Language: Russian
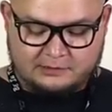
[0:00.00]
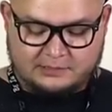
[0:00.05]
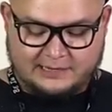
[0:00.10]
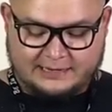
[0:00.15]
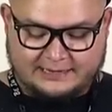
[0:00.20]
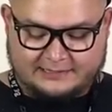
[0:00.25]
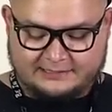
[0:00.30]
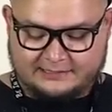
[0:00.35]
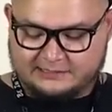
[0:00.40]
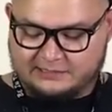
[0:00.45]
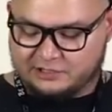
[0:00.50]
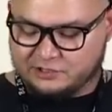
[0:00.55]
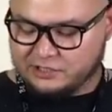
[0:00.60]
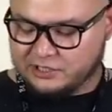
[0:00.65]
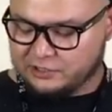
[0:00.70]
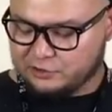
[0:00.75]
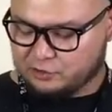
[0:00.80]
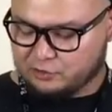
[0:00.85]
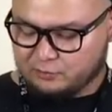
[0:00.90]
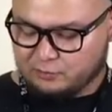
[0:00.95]
Так, с этой
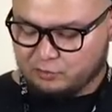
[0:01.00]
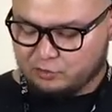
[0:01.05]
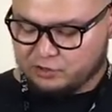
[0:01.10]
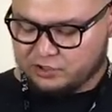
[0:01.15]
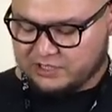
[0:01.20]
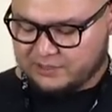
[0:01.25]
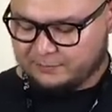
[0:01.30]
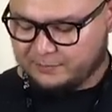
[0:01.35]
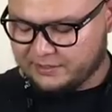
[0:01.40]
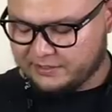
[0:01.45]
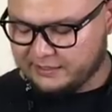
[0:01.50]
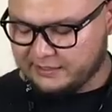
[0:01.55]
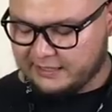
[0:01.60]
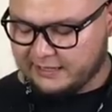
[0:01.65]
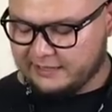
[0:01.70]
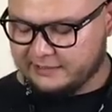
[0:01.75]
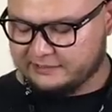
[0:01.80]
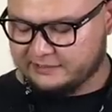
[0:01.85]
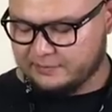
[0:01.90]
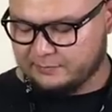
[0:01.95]
частью мы уже
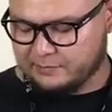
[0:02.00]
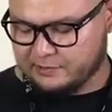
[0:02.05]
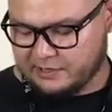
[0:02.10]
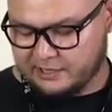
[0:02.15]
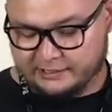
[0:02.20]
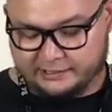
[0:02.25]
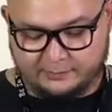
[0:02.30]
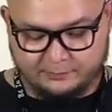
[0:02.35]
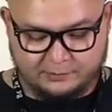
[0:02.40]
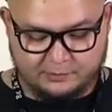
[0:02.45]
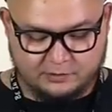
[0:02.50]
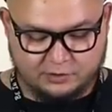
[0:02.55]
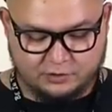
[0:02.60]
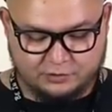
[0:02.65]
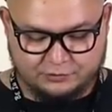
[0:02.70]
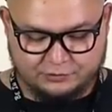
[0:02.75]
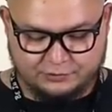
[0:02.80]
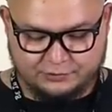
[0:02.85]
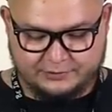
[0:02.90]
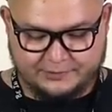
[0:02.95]
определились, я пока это
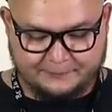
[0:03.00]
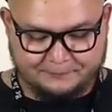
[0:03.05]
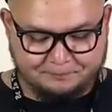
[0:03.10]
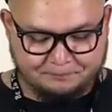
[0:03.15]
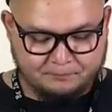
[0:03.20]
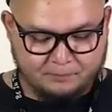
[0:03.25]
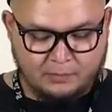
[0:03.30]
положу сюда.